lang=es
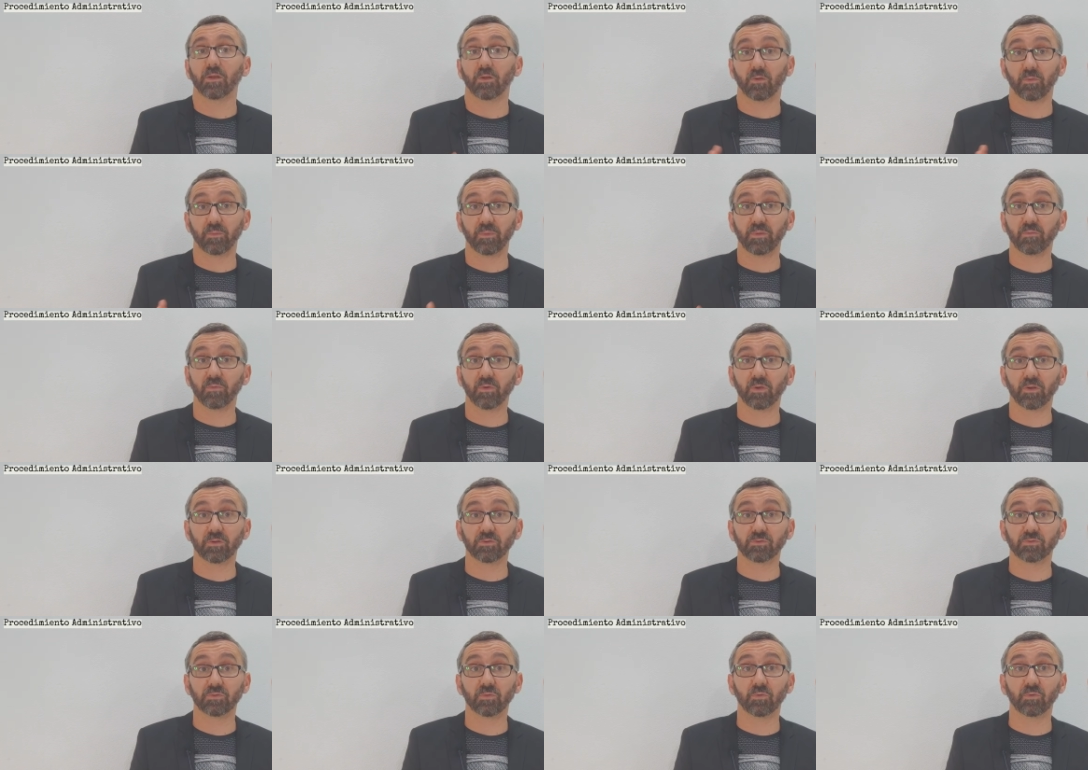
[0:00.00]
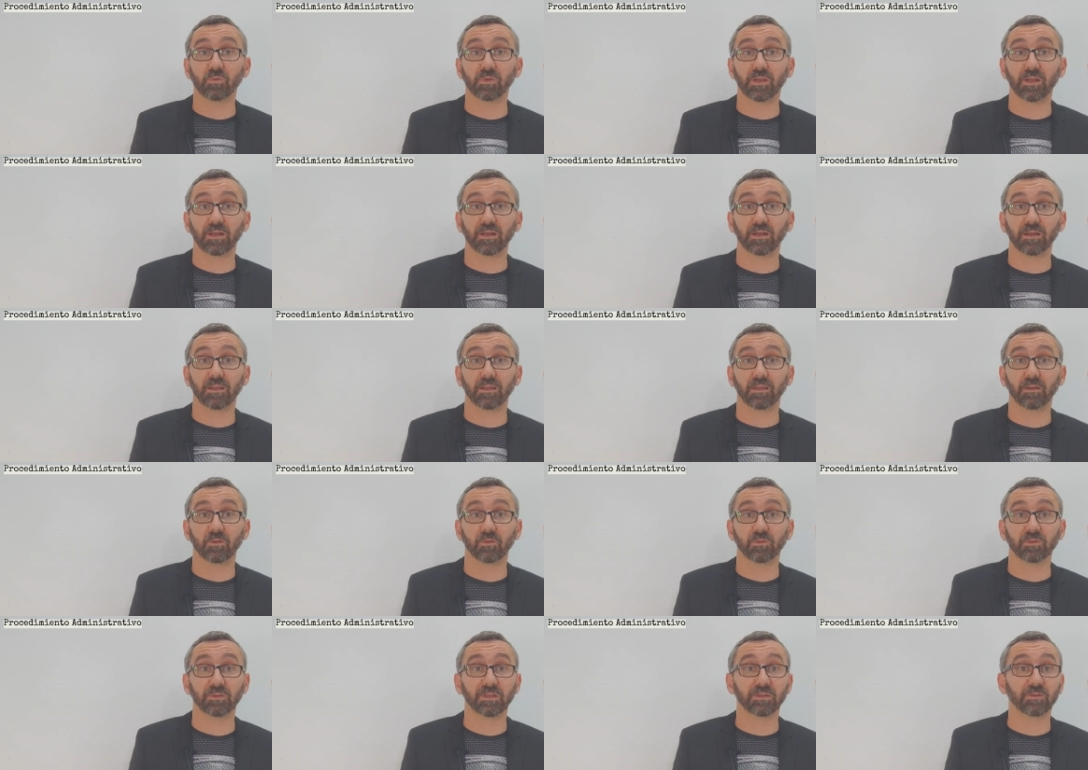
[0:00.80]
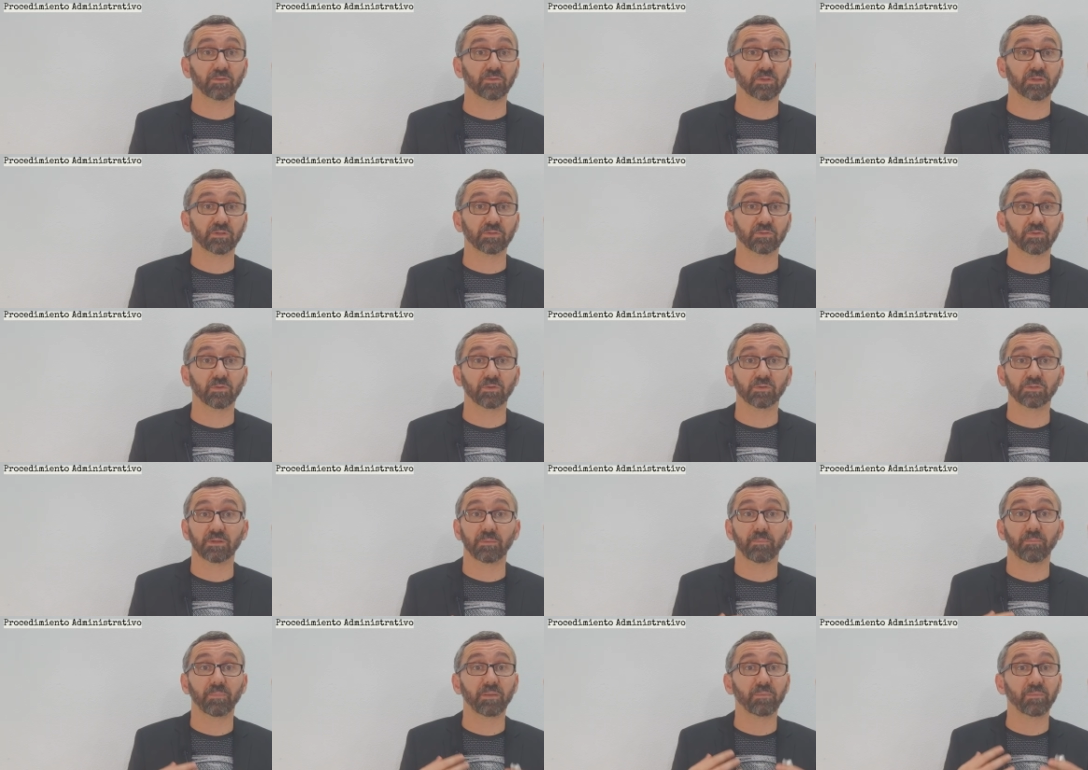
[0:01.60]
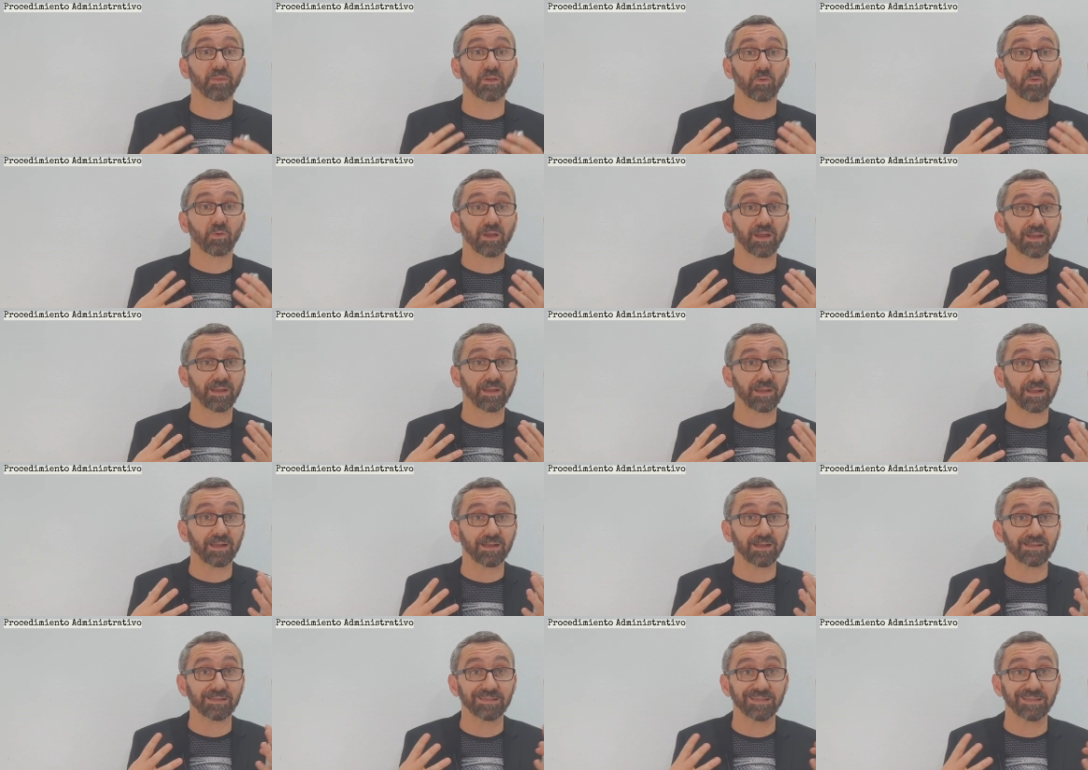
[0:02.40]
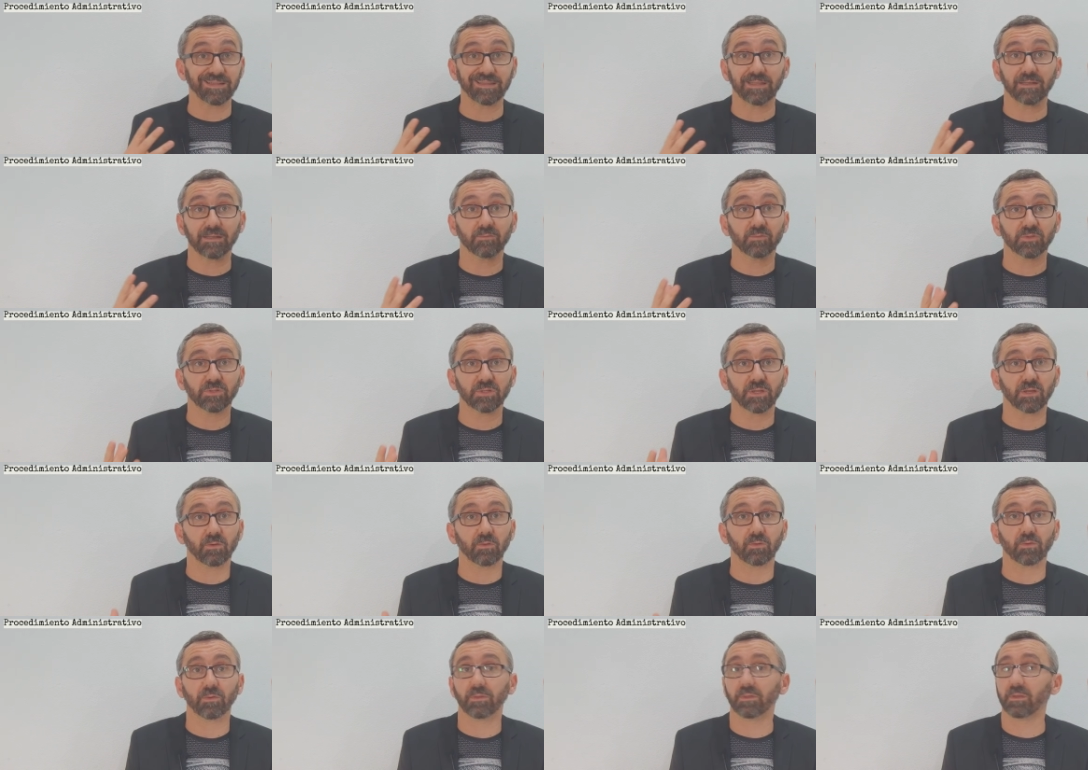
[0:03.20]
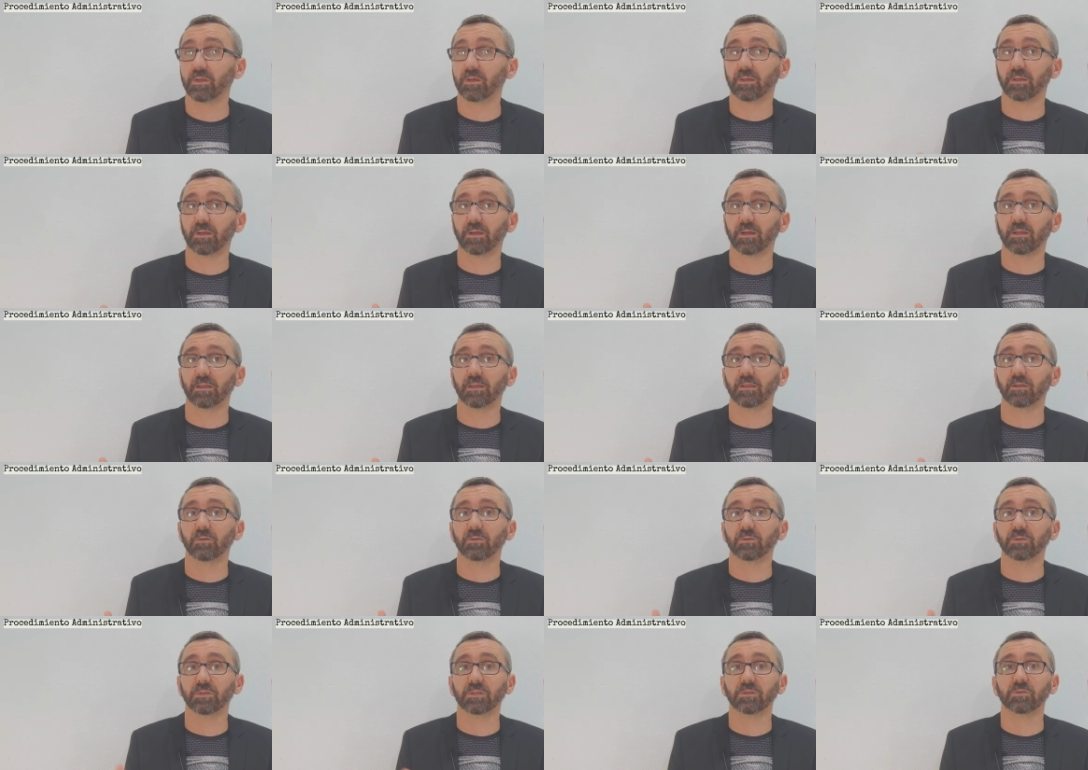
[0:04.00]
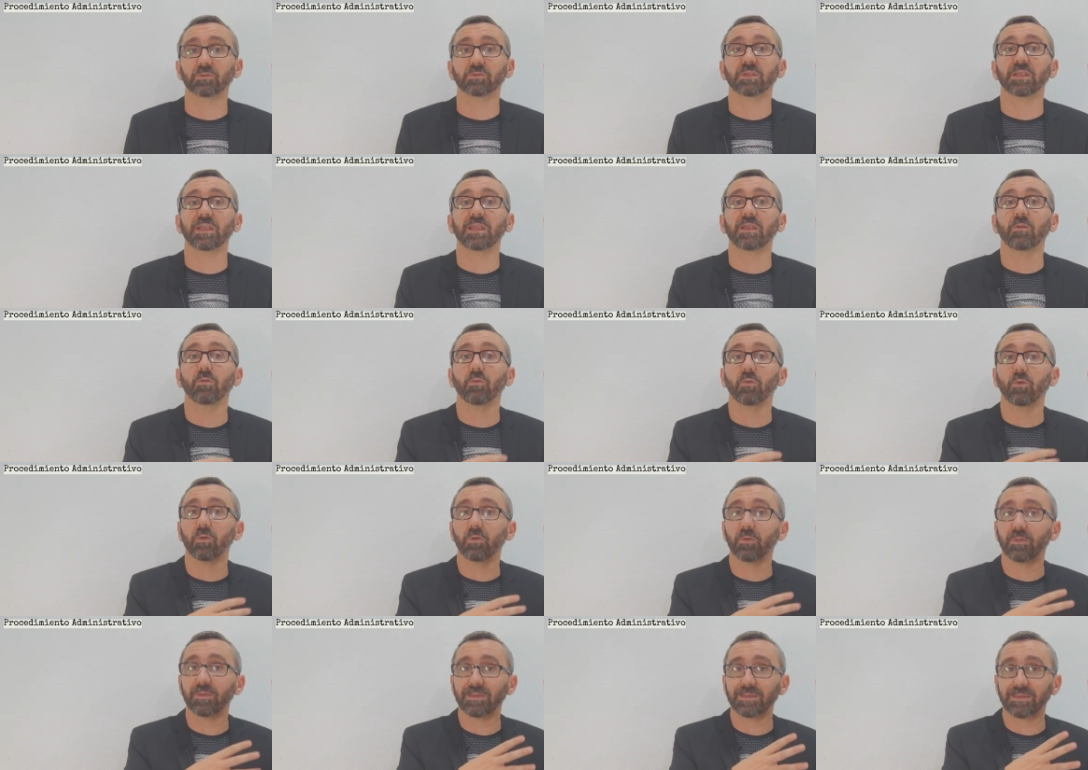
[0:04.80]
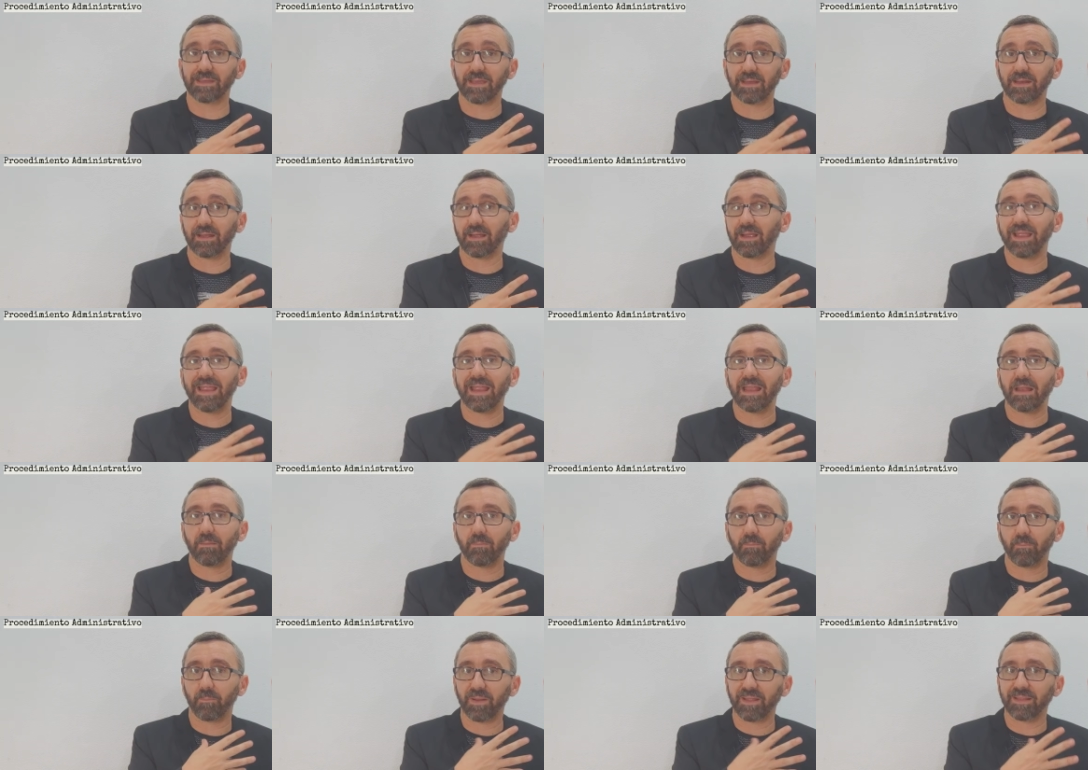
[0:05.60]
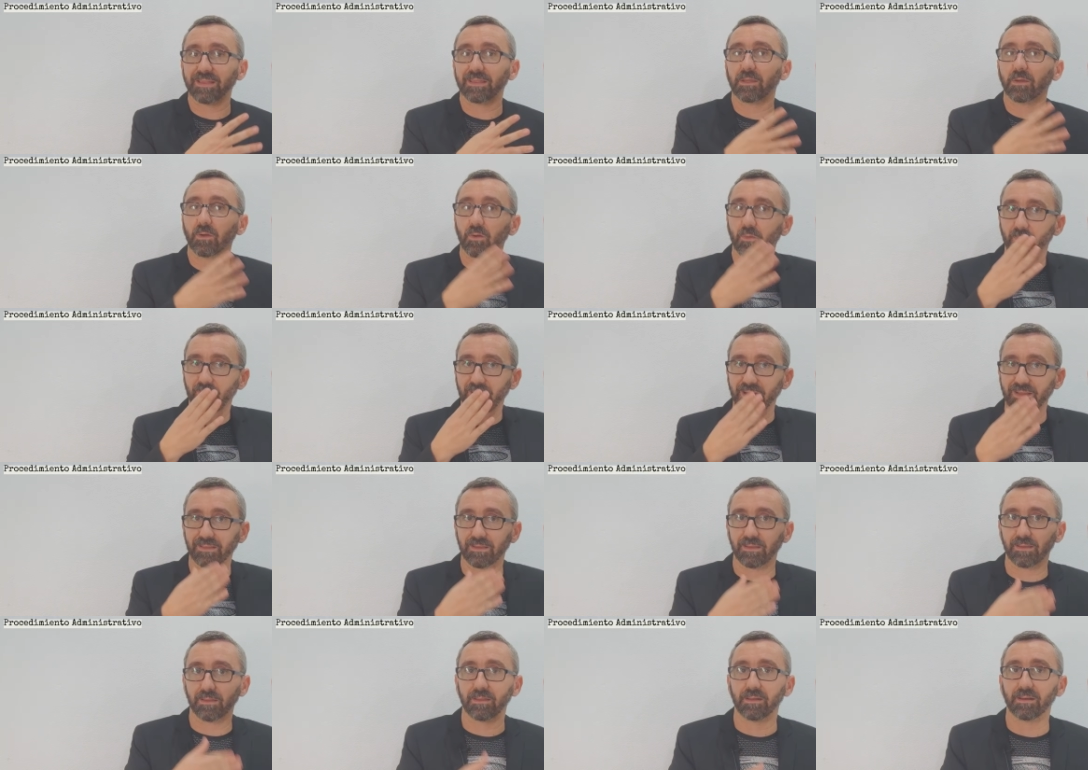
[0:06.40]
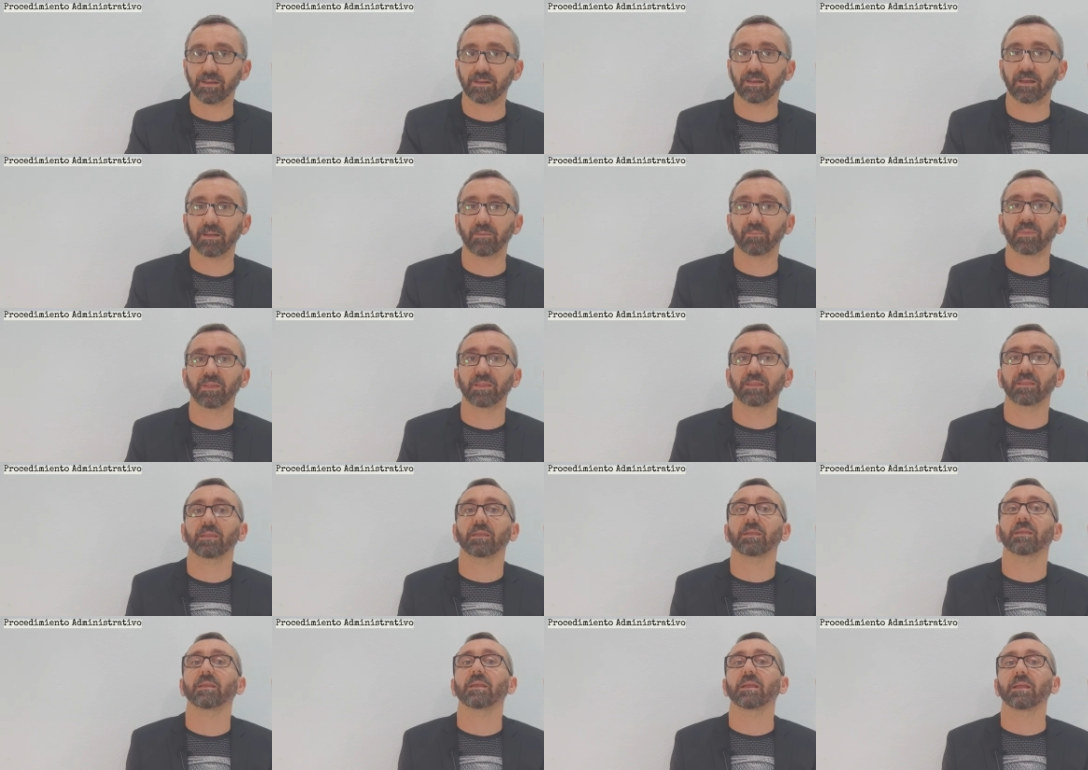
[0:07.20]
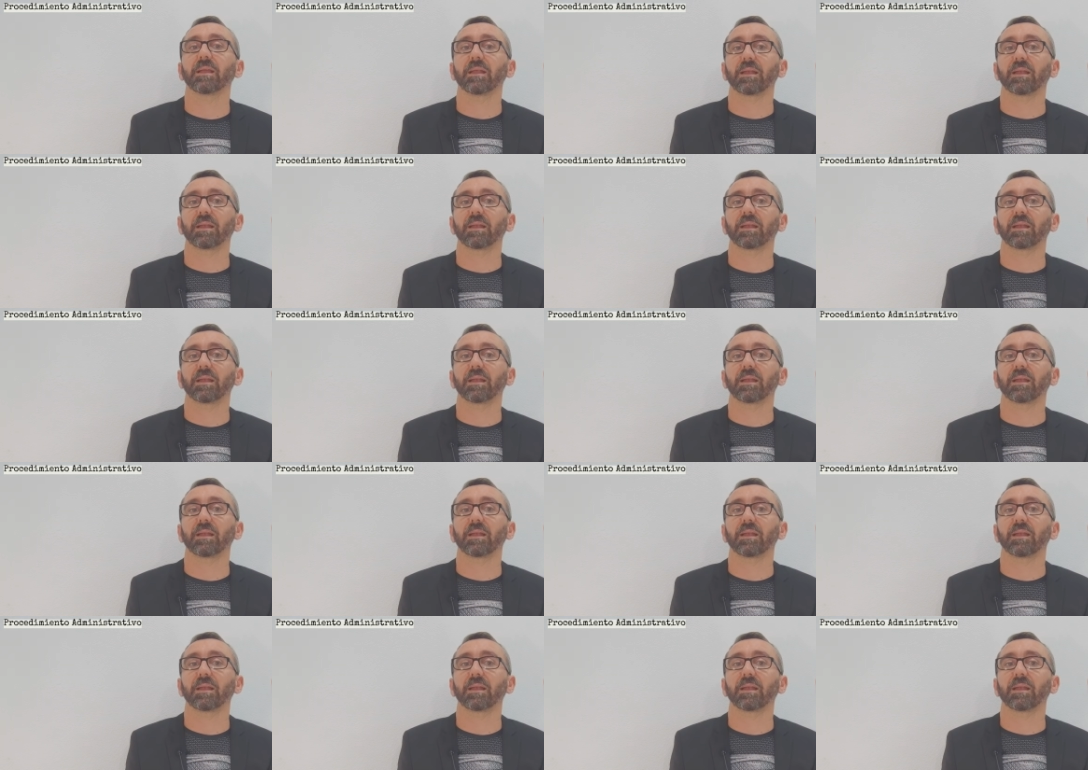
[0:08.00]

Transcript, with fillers: Lo mismo que nos ocurría en la ley de contratos, que son cosas primero generales que tenemos que conocer de la ley de contratos y luego ya era el práctico para entender realmente